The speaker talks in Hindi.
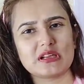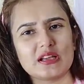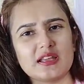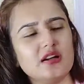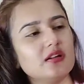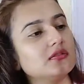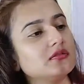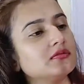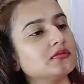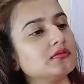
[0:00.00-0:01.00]
कहाँ गया
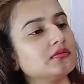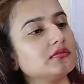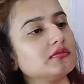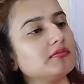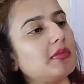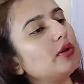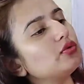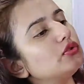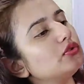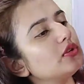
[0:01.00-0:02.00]
भाई
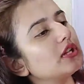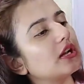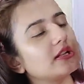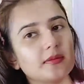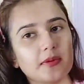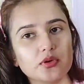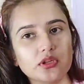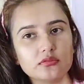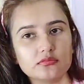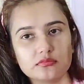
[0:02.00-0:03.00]
उस दिन तो निकला था
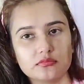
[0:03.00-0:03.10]
पाउडर